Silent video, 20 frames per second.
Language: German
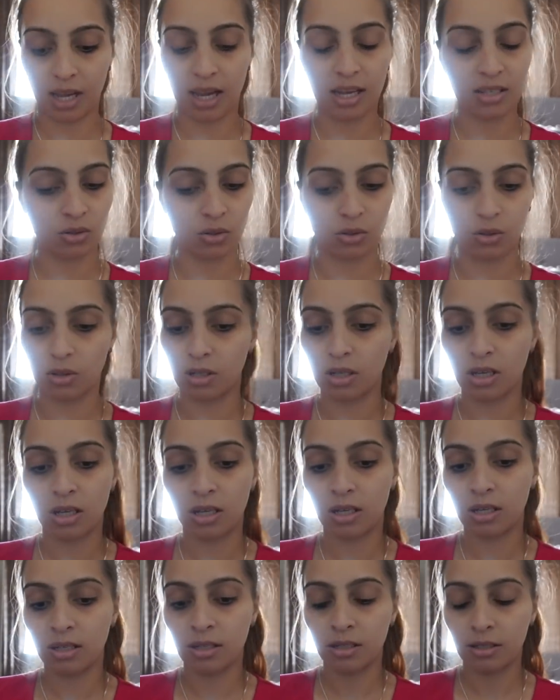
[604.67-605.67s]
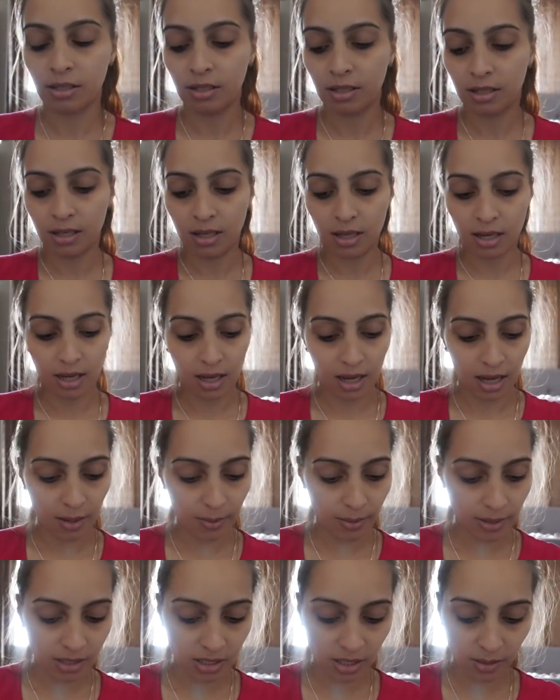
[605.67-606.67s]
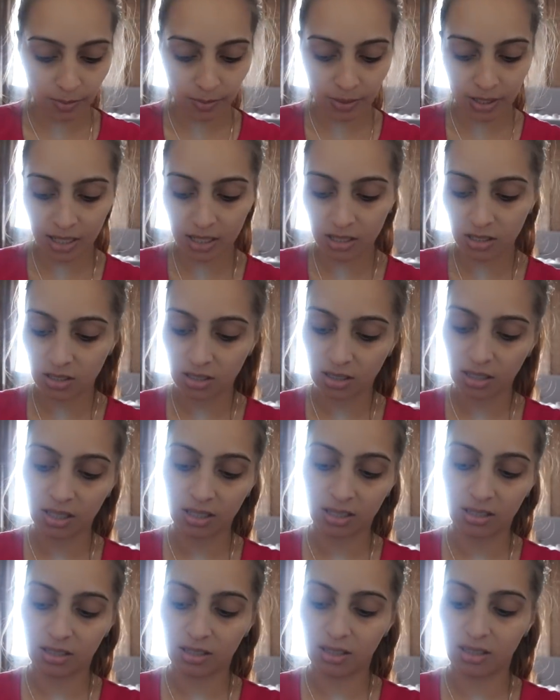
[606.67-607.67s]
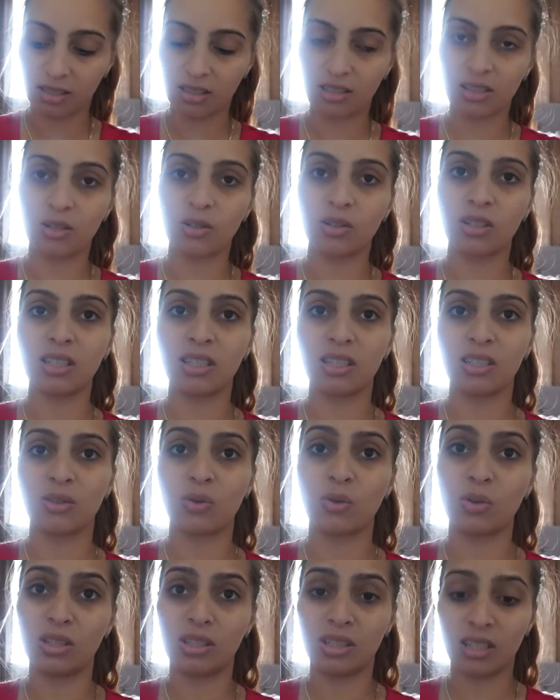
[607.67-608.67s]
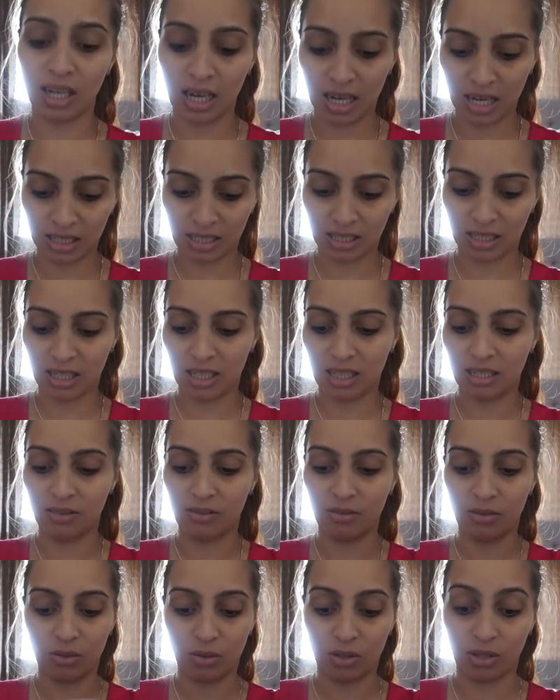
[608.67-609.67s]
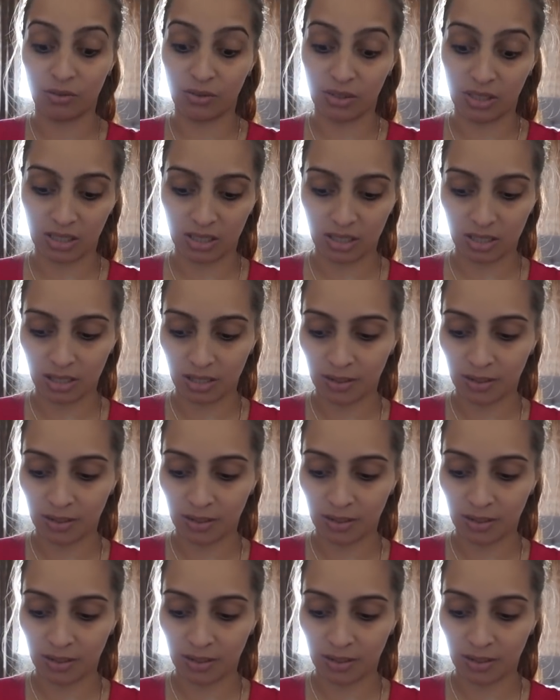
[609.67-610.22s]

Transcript: Also, aber ich habe gar nicht dran gedacht, dass Order die so nicht tragen kann oder wird.